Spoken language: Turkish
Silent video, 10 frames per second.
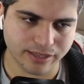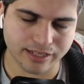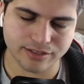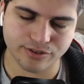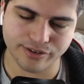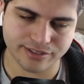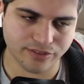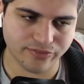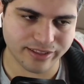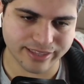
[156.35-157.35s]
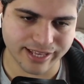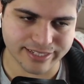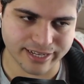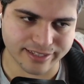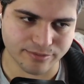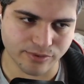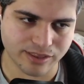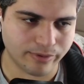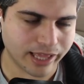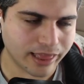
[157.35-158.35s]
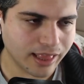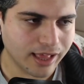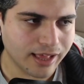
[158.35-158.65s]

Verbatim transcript: yani söylenişleri falan değil zaten muhtemelen.